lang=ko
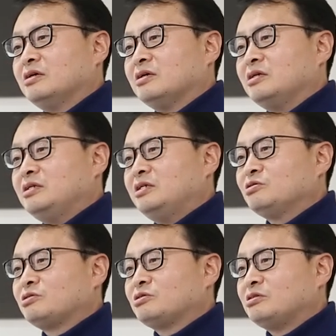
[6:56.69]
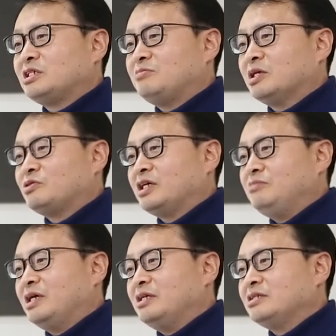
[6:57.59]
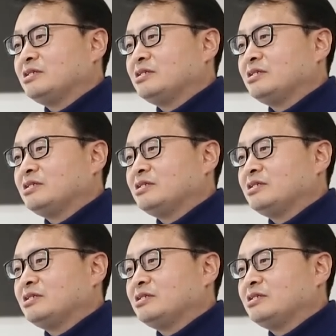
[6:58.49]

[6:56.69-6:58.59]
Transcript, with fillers: 어, 리눅스를 기반으로 한 인베드